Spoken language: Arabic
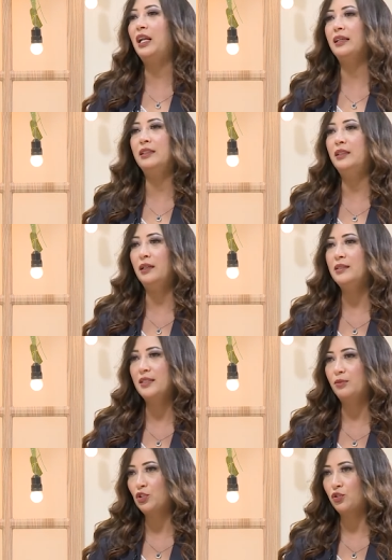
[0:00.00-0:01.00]
العاديه اللي
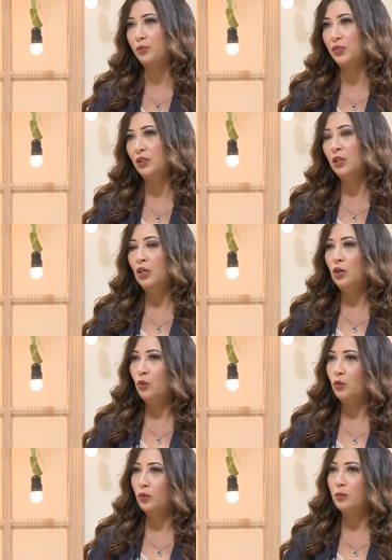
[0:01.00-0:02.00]
انت بتشربيها اهي
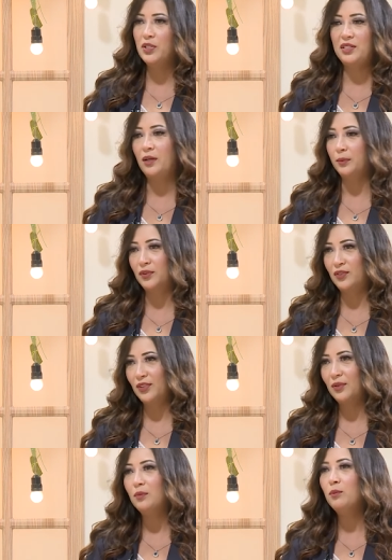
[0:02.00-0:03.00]
بالظبط الفندق
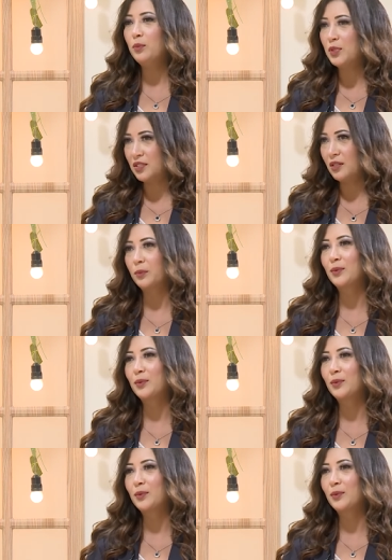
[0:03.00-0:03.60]
كمان اهي بالظبط